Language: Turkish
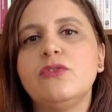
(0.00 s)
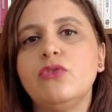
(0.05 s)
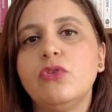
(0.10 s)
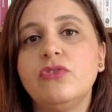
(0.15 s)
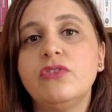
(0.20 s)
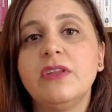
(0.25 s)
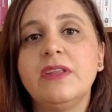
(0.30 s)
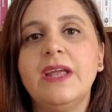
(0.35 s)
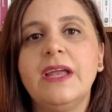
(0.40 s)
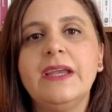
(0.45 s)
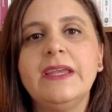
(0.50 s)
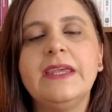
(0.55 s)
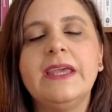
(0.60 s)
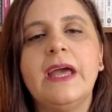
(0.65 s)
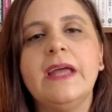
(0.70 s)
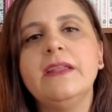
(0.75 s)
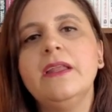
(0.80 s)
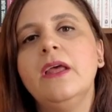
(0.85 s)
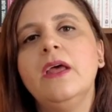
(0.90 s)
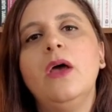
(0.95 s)
söz
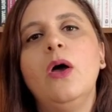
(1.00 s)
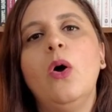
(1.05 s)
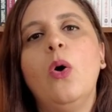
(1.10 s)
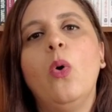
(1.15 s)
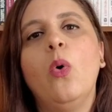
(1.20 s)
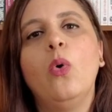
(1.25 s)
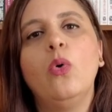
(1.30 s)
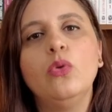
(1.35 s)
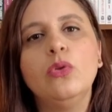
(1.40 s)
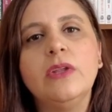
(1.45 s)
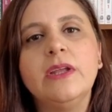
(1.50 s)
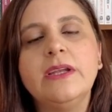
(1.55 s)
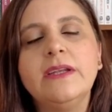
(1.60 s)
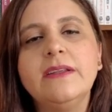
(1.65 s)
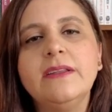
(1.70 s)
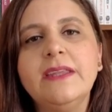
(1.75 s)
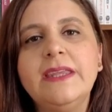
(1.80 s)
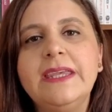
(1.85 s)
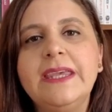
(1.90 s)
ederken onların